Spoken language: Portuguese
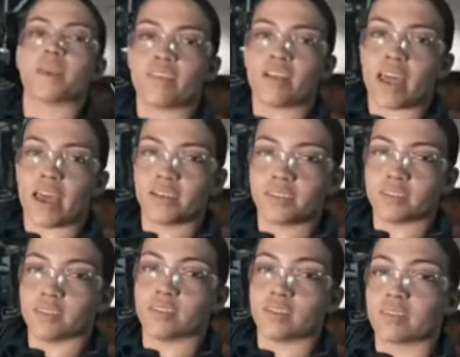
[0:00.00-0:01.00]

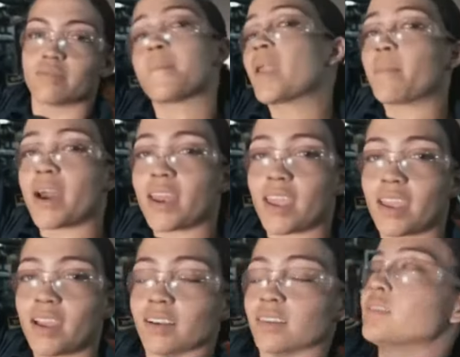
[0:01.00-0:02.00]
Privilégio? Vem pra
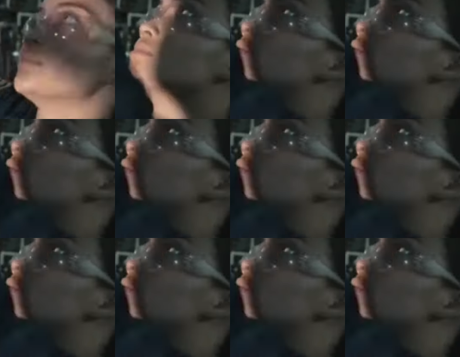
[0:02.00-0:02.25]
Marinha!